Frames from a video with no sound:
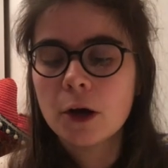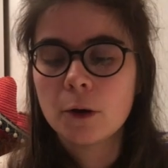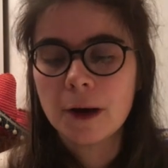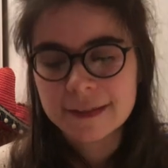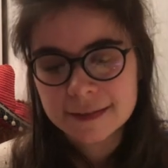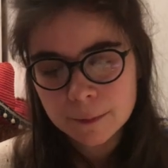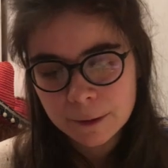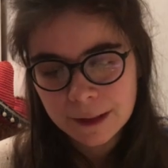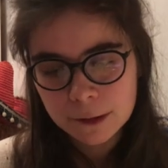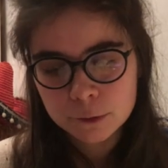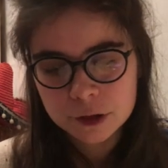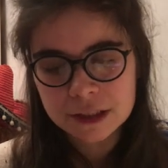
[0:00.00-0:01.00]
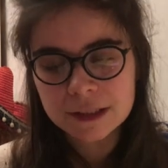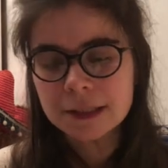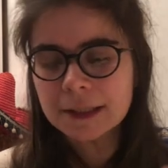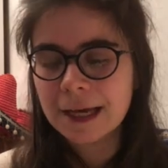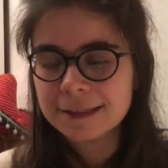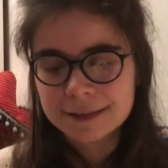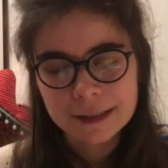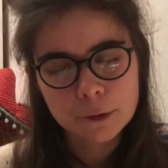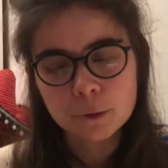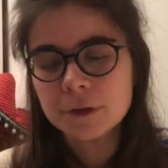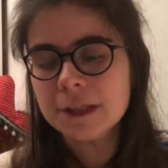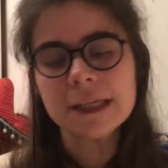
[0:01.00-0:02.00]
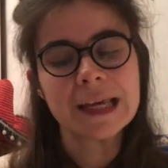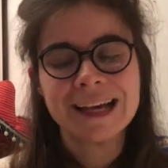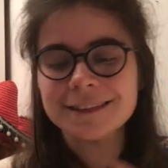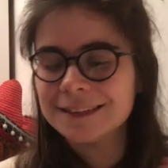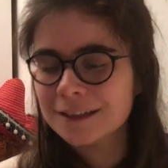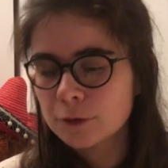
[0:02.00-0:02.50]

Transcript: assez pédagogique, assez ironique, assez